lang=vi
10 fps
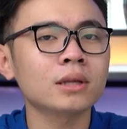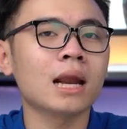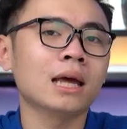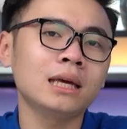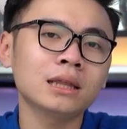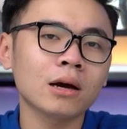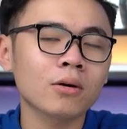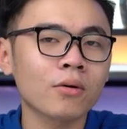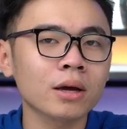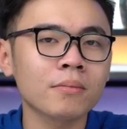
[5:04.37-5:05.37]
thể là Intel
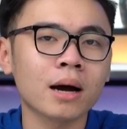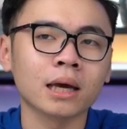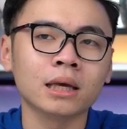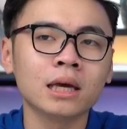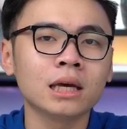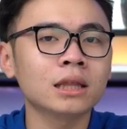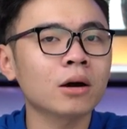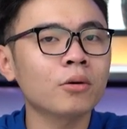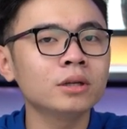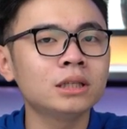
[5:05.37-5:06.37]
Core i bảy,
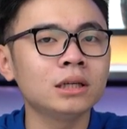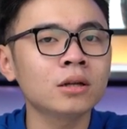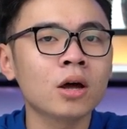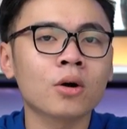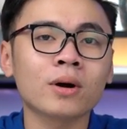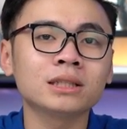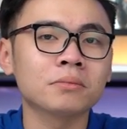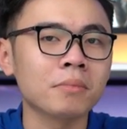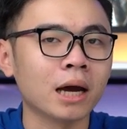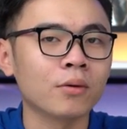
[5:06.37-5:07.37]
Intel Core i chín,
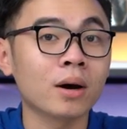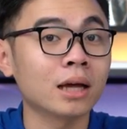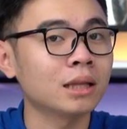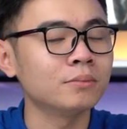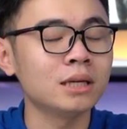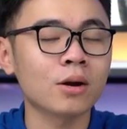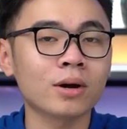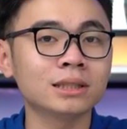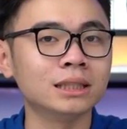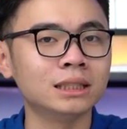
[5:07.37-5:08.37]
Ryzen bảy hoặc là thậm chí là
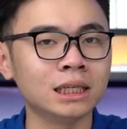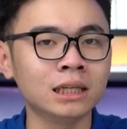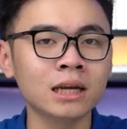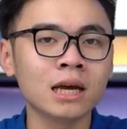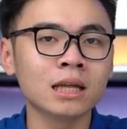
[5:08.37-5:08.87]
Ryzen chín,